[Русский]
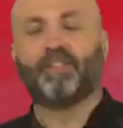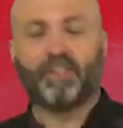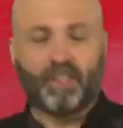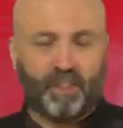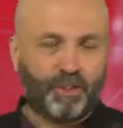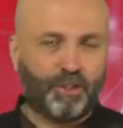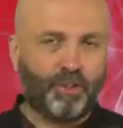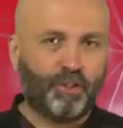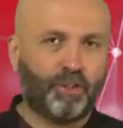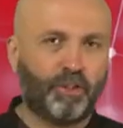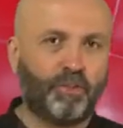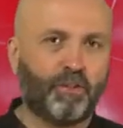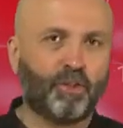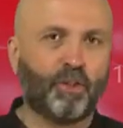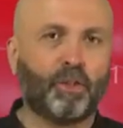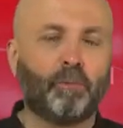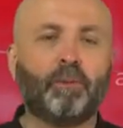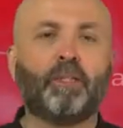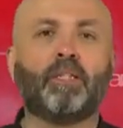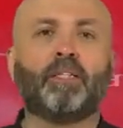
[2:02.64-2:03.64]
В
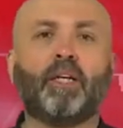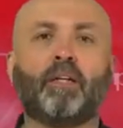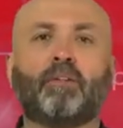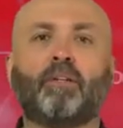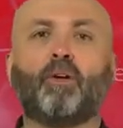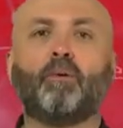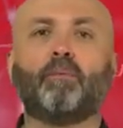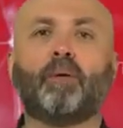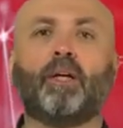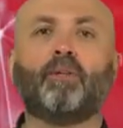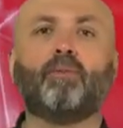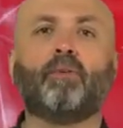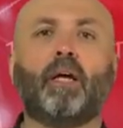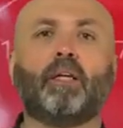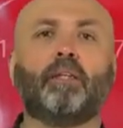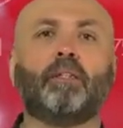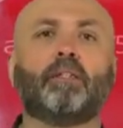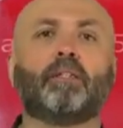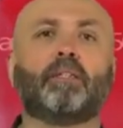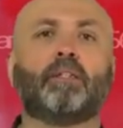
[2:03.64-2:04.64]
1952 году
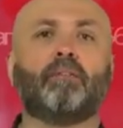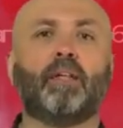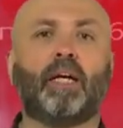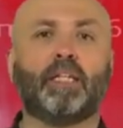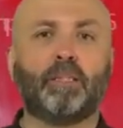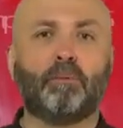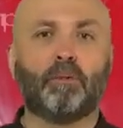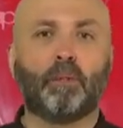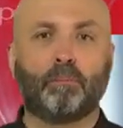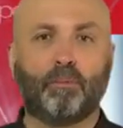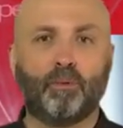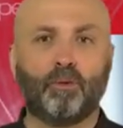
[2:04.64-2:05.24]
родился Владимир